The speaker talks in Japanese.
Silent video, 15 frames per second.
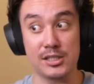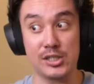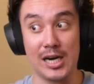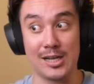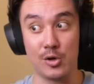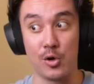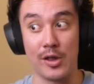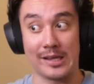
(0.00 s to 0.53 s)
発し
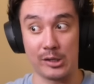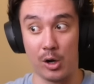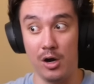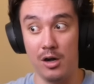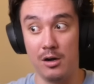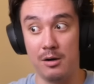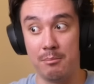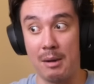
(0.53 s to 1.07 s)
たらどうなん
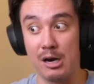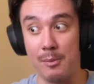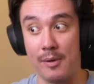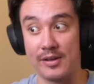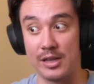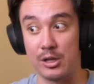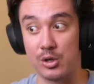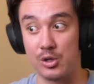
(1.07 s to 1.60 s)
の
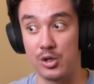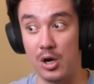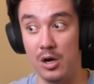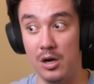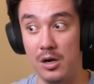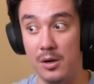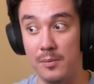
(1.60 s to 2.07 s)
マグマが出てくんの